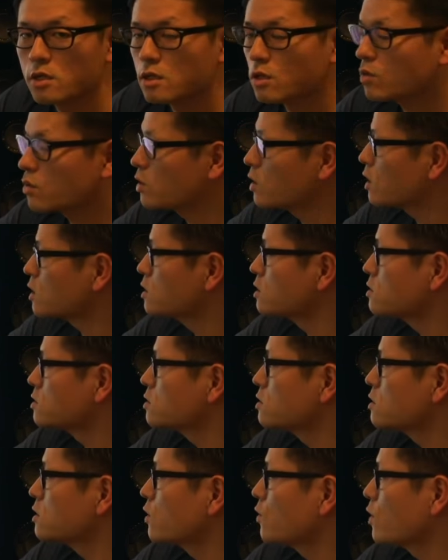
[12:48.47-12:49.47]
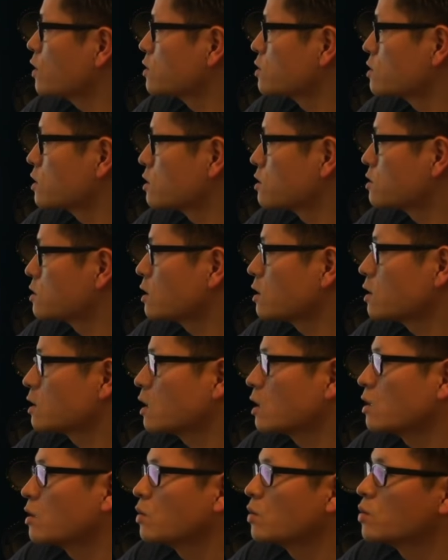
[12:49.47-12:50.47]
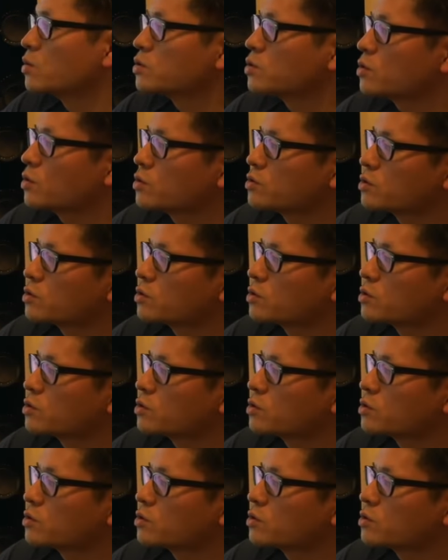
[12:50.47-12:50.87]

で、これらについては著作権法上